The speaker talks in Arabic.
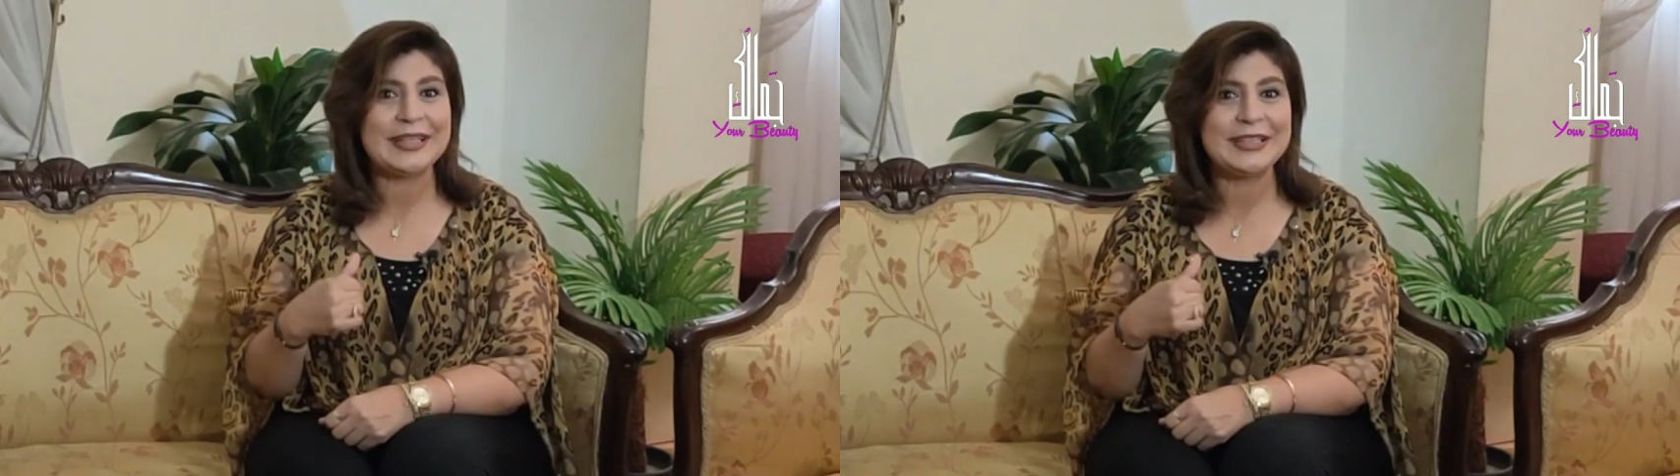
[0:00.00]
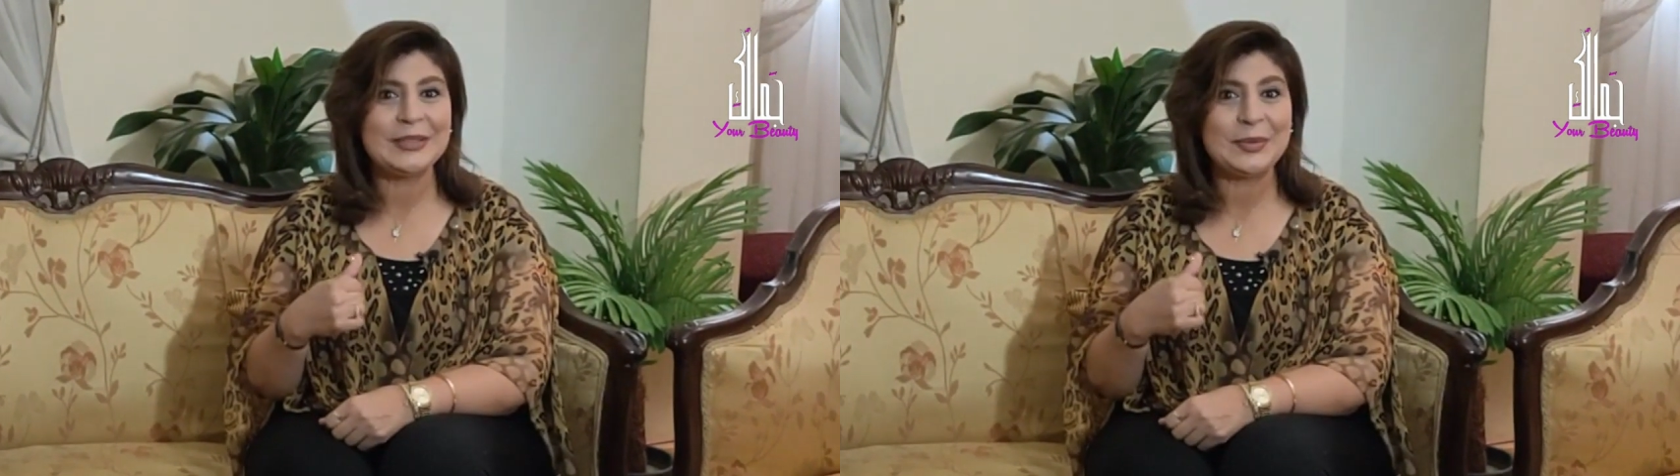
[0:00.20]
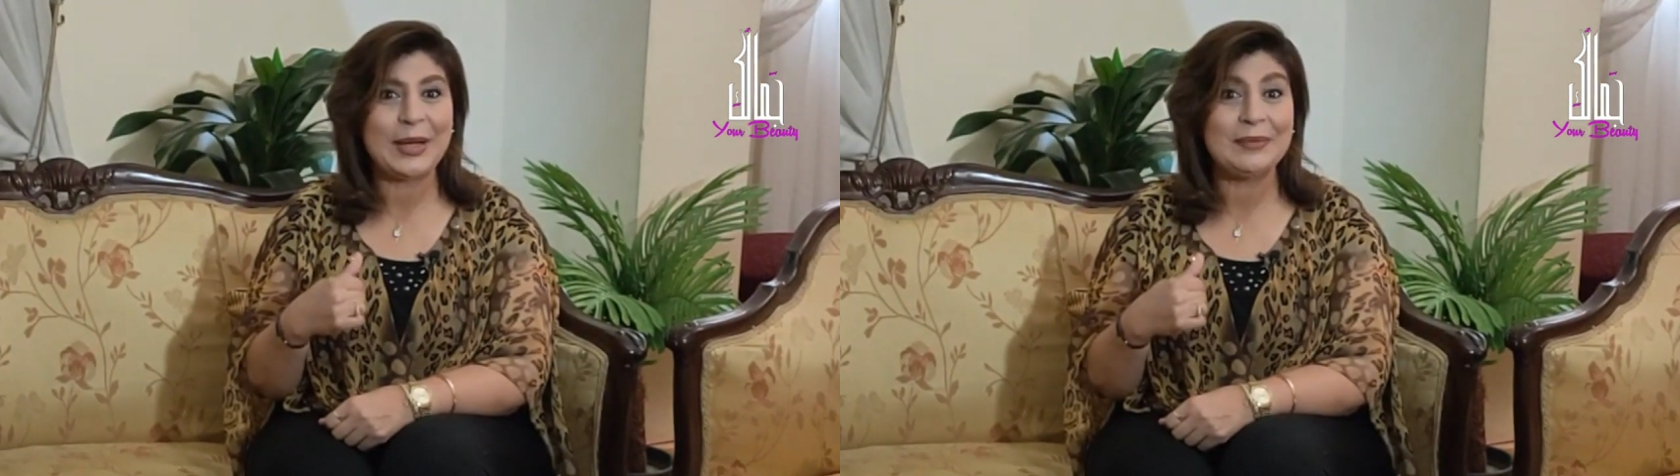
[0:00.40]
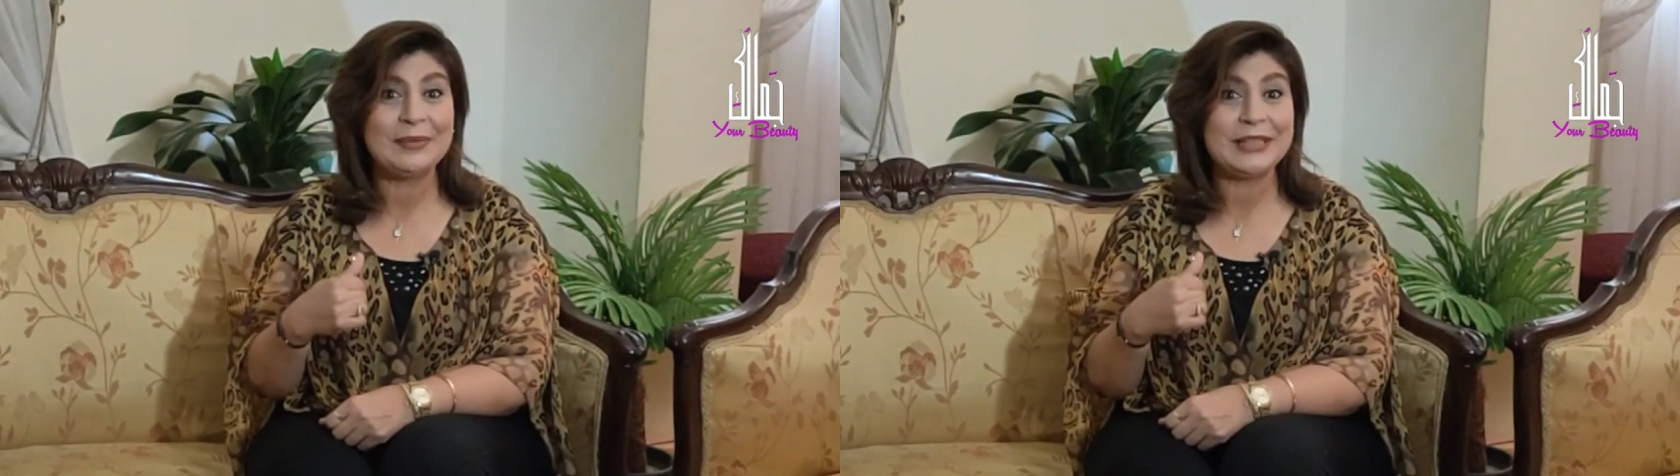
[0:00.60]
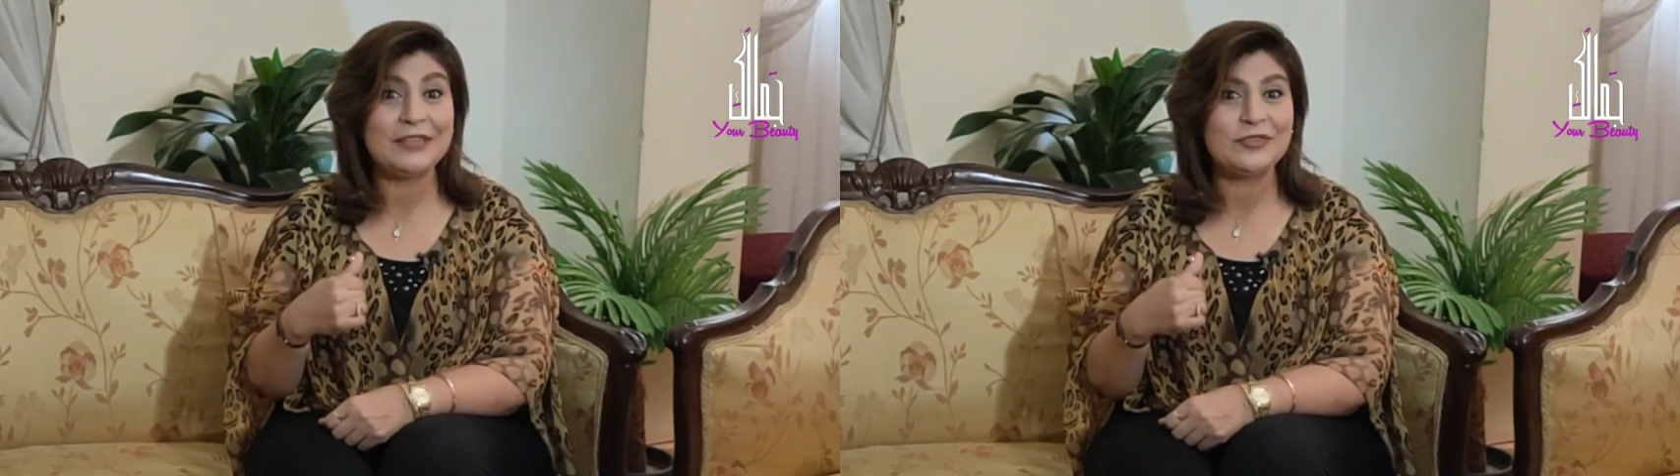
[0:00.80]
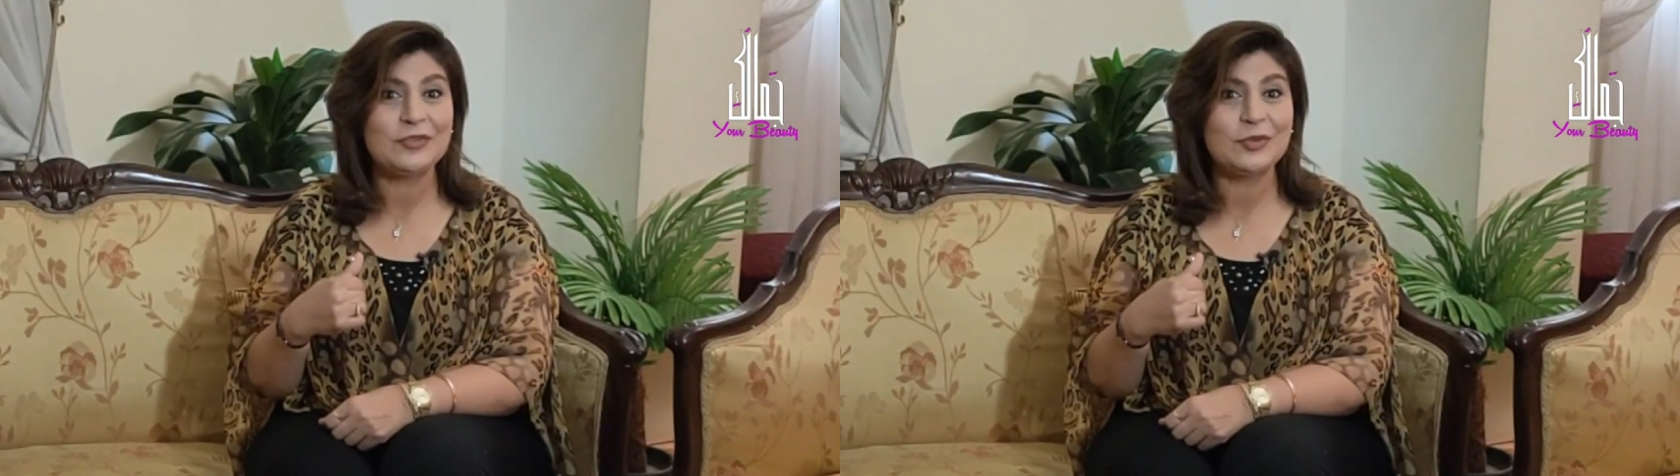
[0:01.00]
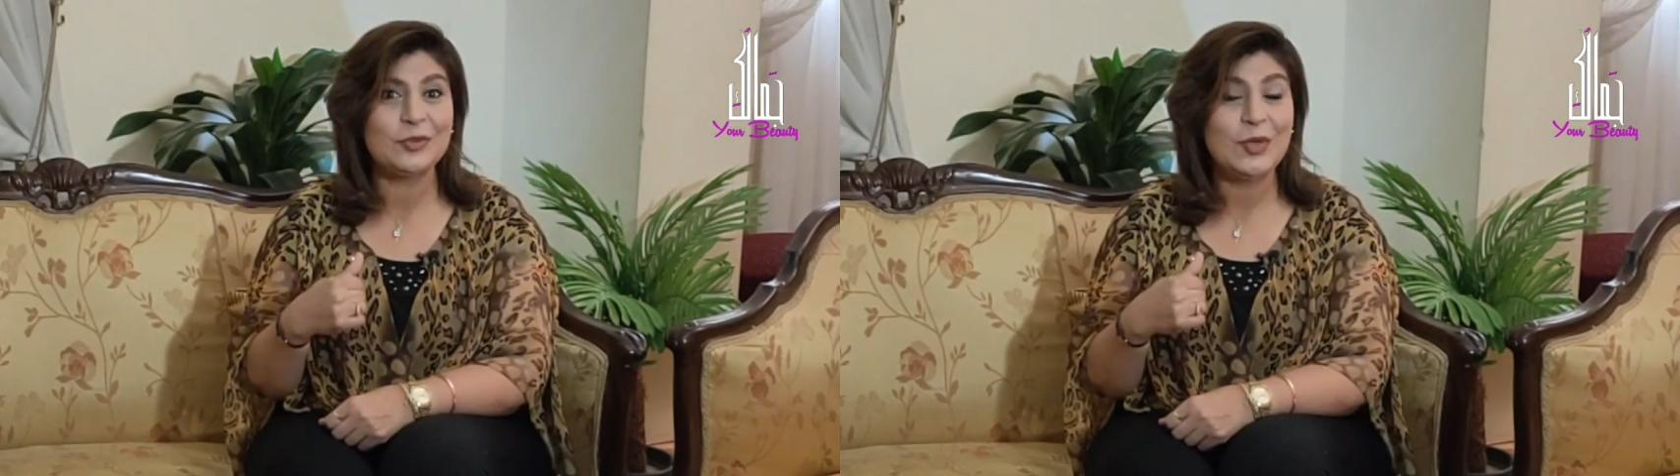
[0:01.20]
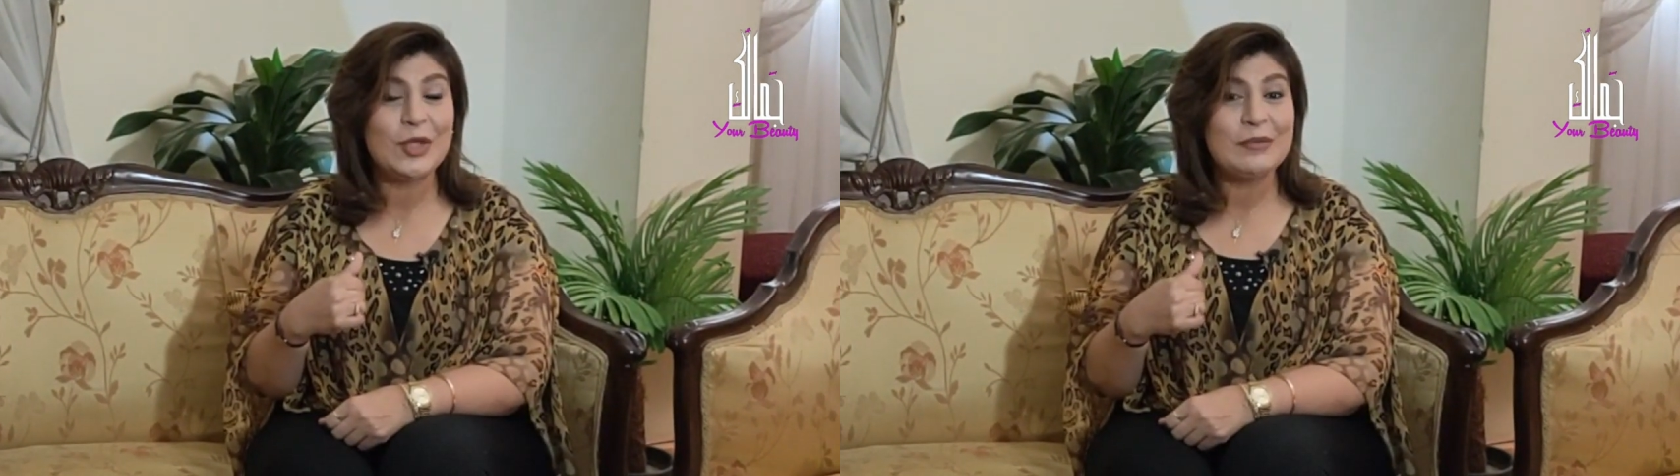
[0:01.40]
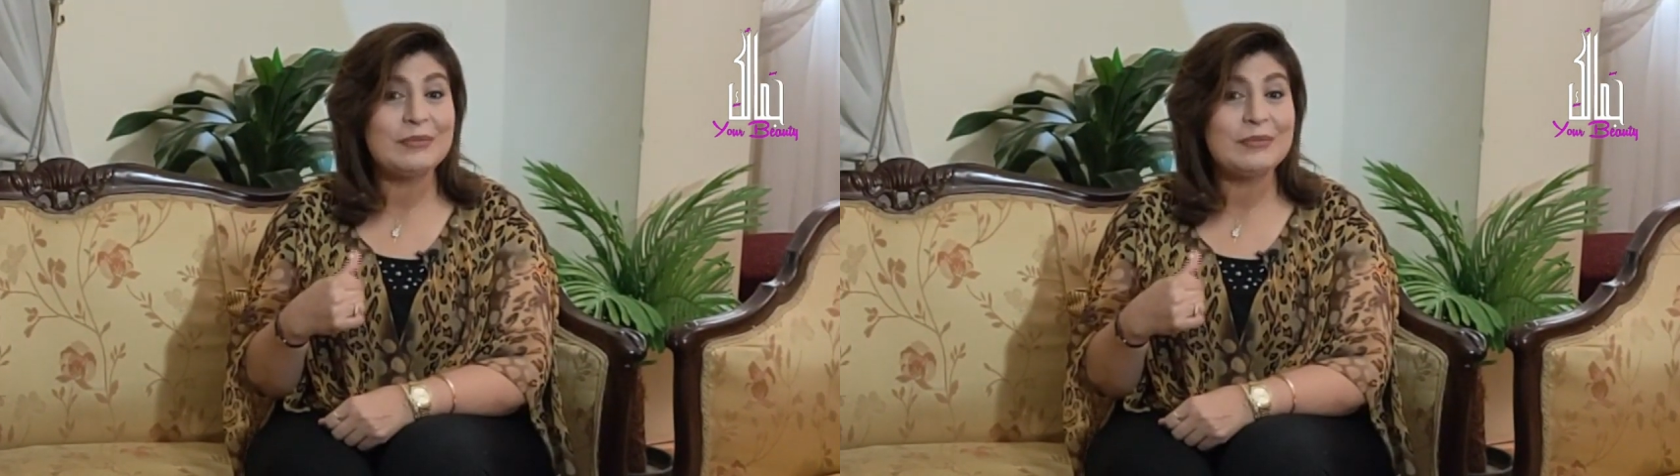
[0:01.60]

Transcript: عليه هو عامل ايه في شغله